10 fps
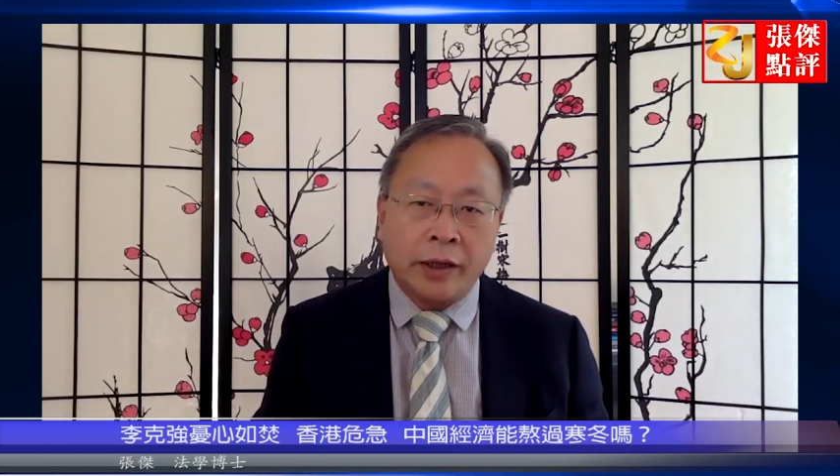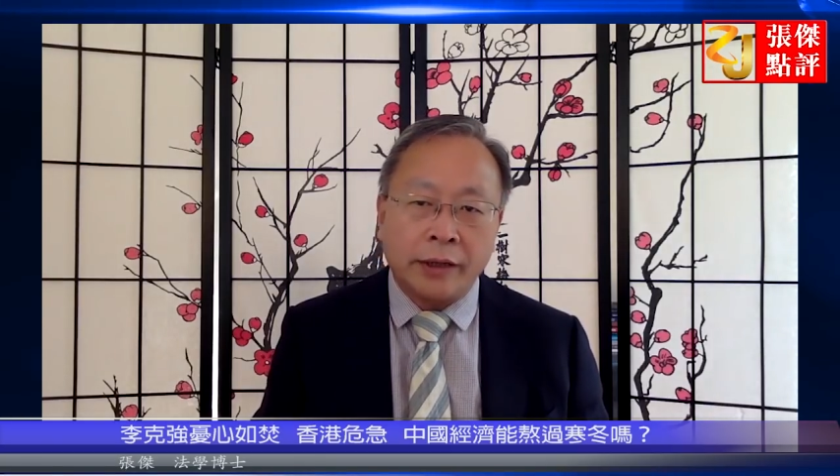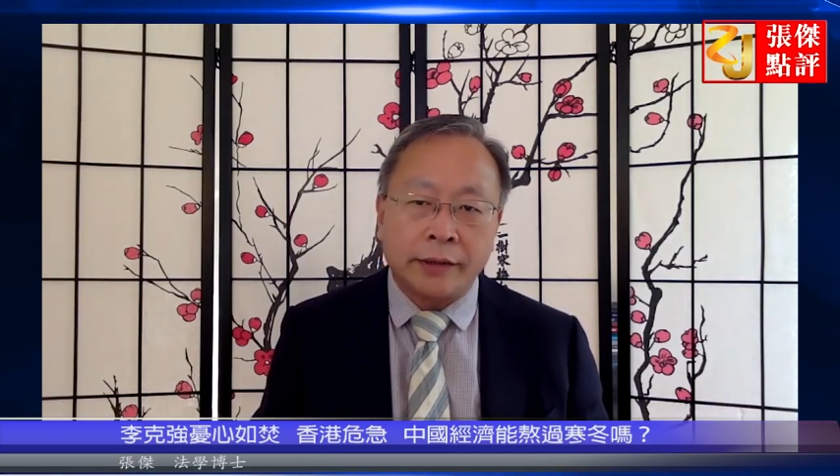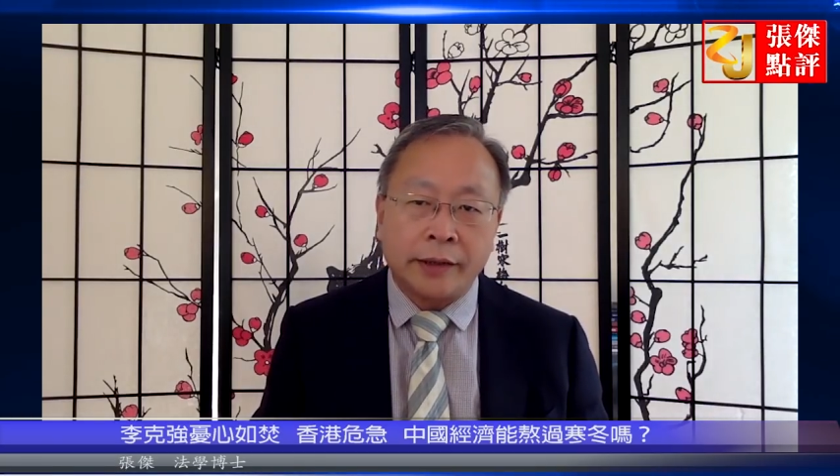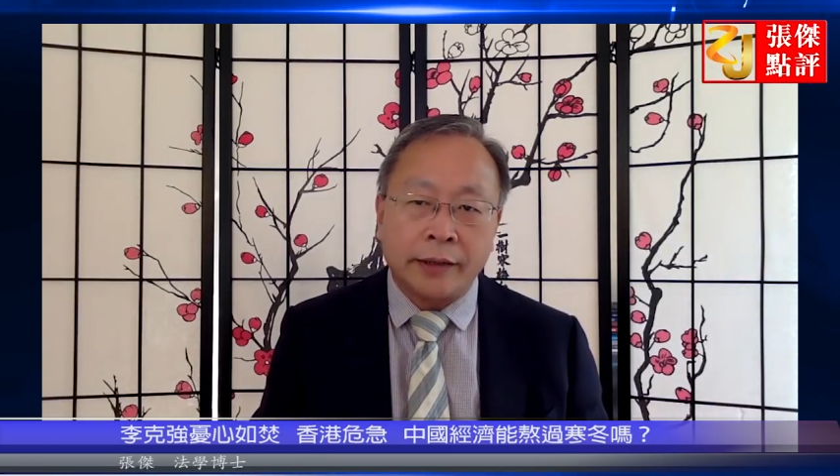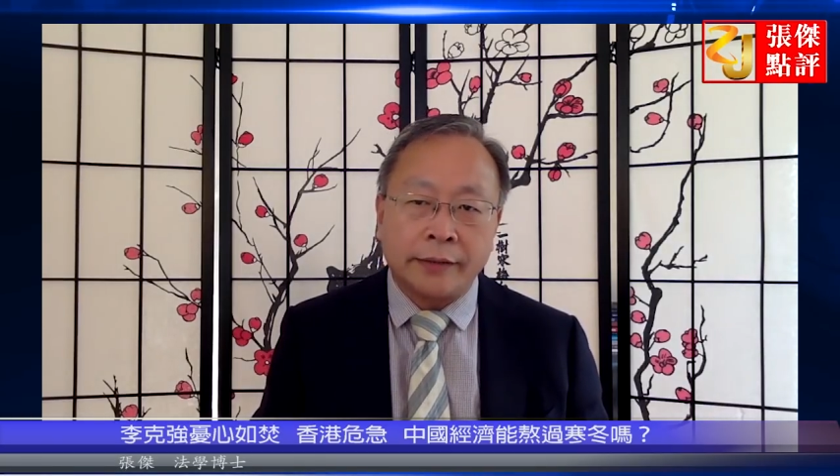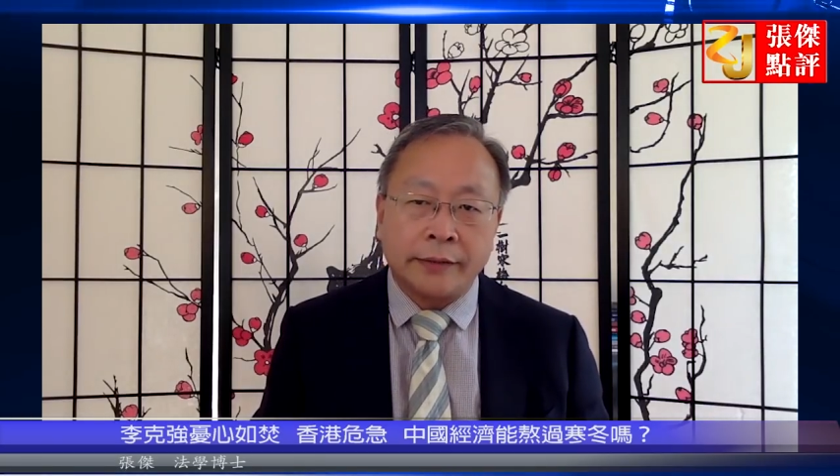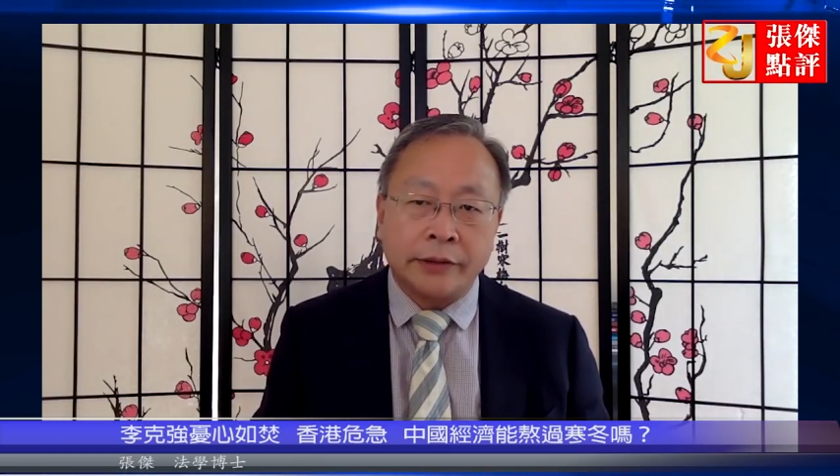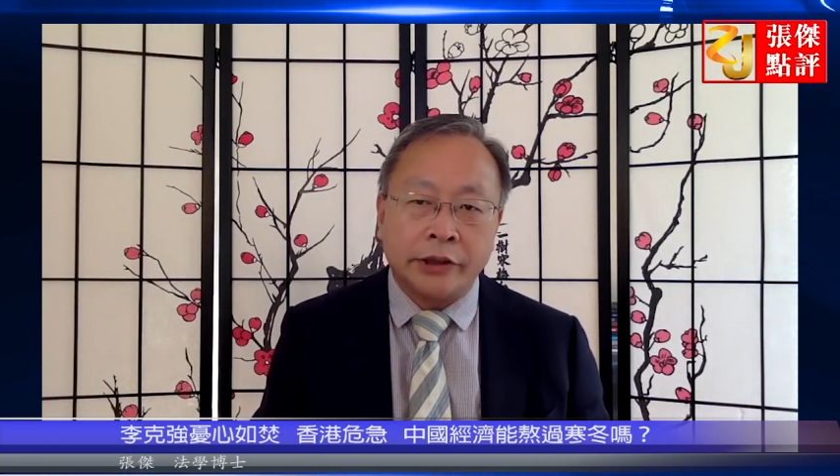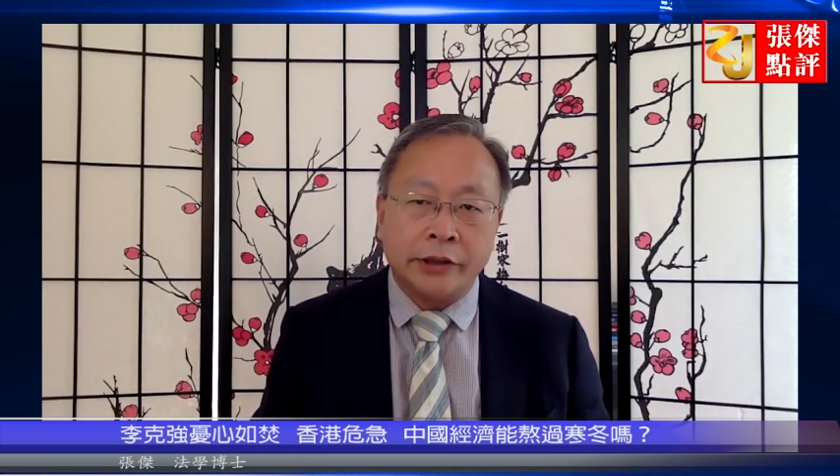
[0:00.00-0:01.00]
还是来
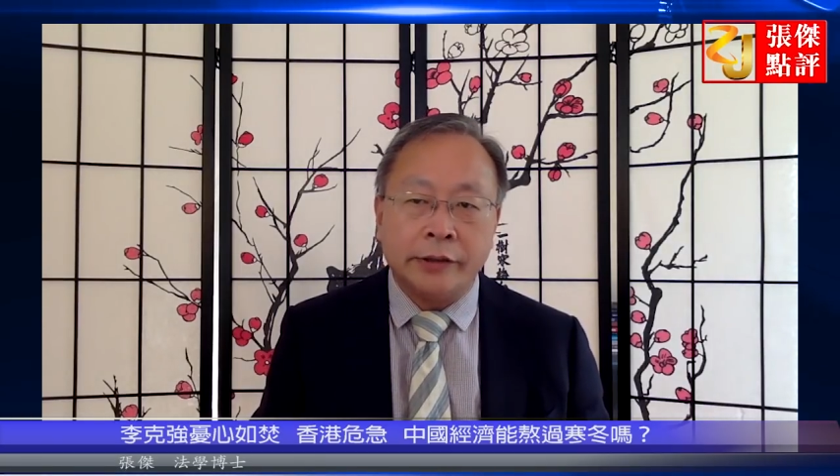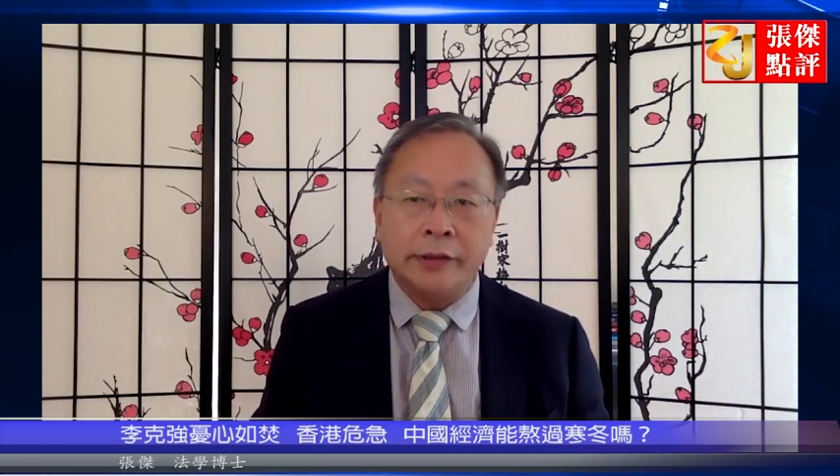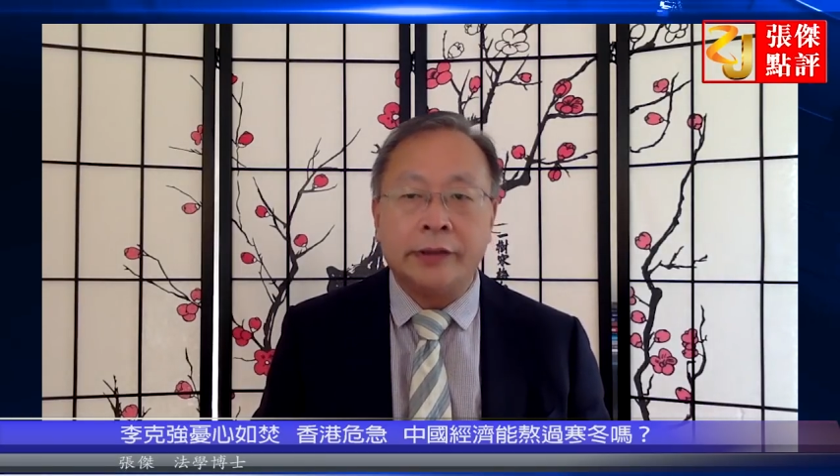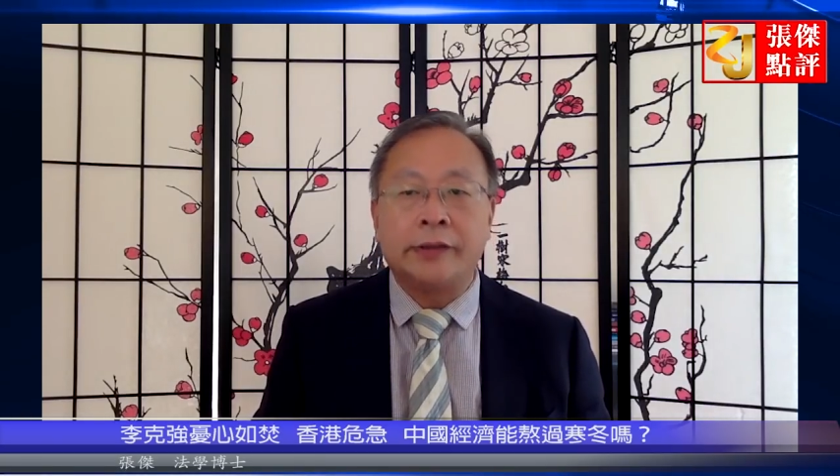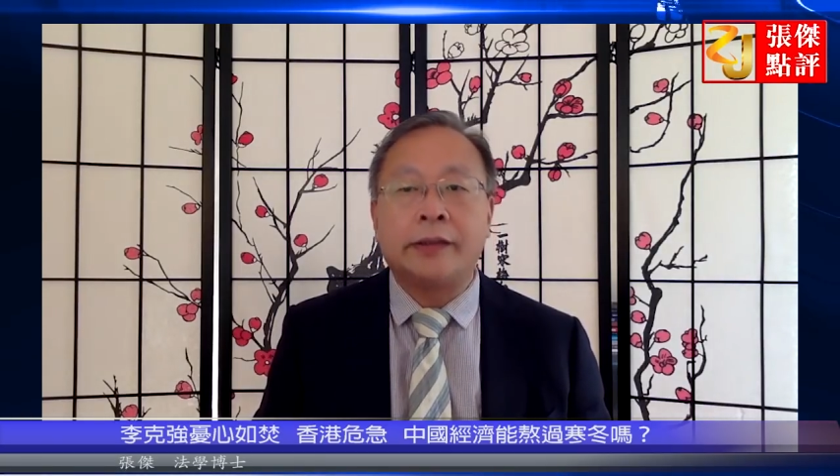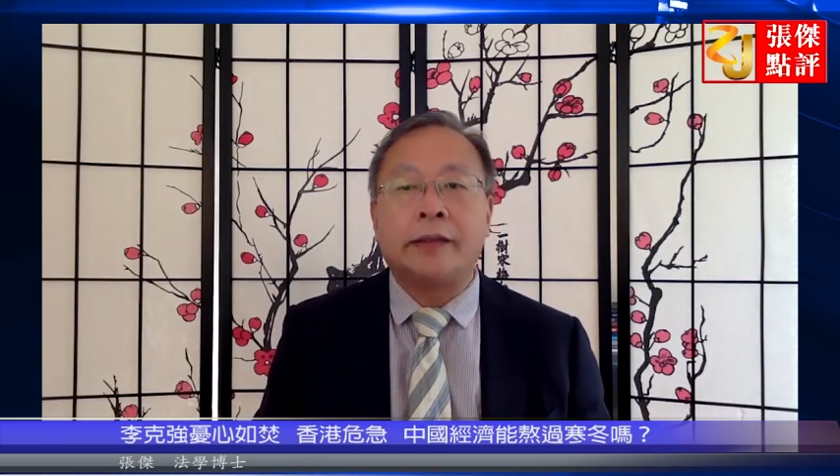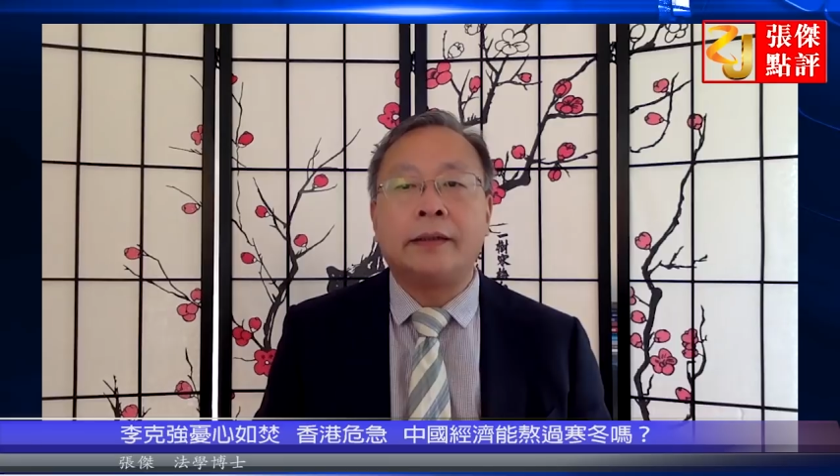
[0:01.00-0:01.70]
自经济上，